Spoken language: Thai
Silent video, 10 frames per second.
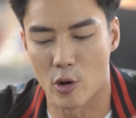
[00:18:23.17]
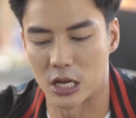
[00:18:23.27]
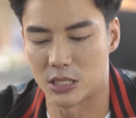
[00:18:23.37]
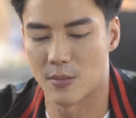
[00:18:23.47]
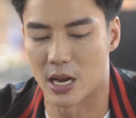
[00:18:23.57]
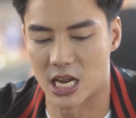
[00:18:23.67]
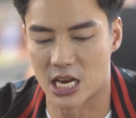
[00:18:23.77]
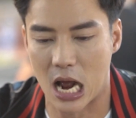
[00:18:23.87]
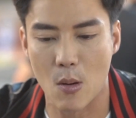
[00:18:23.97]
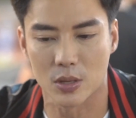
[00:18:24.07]
ของน้ำจิ้มอันนี้
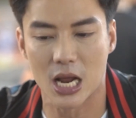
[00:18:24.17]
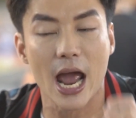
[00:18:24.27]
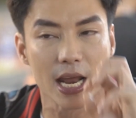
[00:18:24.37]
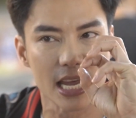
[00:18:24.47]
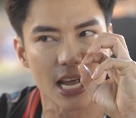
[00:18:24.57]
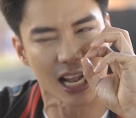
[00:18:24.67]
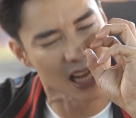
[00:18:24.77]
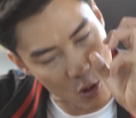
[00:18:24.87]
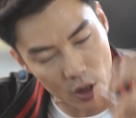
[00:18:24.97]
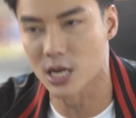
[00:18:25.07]
นะครับ ผมจะให้อีกอร
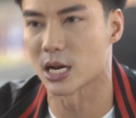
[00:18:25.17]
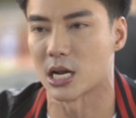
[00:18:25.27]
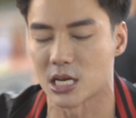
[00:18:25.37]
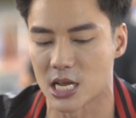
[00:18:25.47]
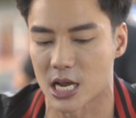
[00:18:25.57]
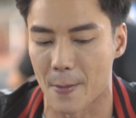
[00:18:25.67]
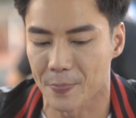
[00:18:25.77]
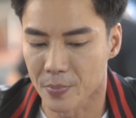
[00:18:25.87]
รถรสหนึ่งเลยทันทีครับ